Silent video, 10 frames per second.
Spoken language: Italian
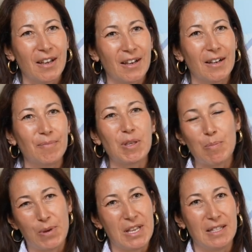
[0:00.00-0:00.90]
eh,
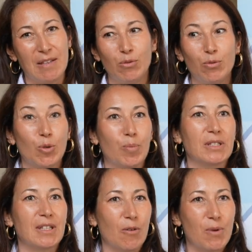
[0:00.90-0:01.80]
impegnativo, tutto per
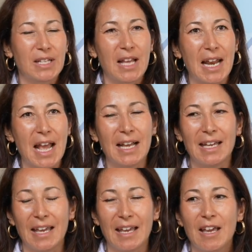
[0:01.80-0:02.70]
traguardare
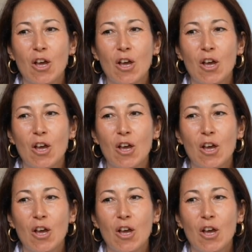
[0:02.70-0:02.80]
anche